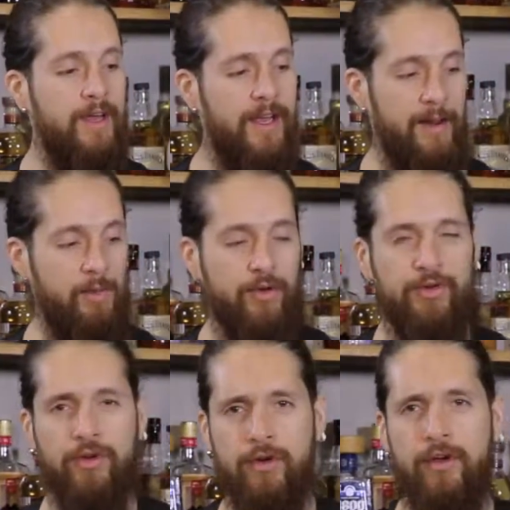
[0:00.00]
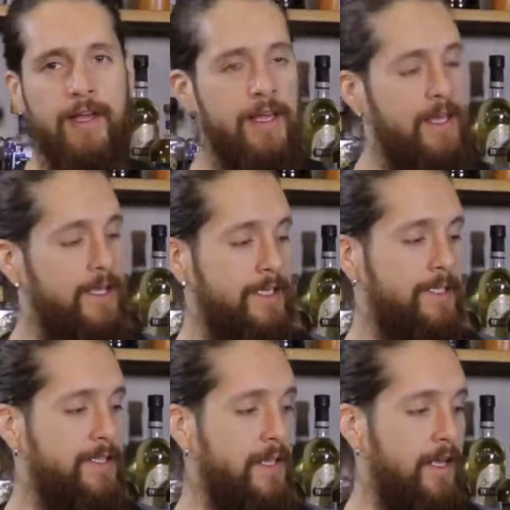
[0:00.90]
cremoso,
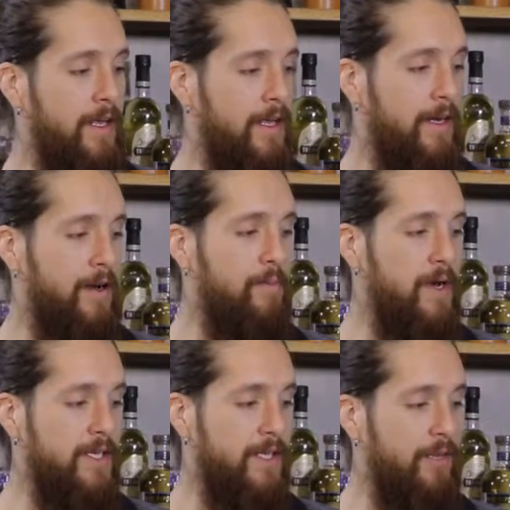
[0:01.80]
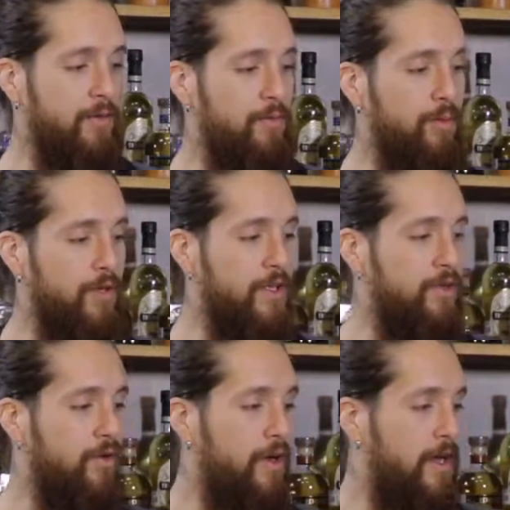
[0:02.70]
este, reemplazando un poquito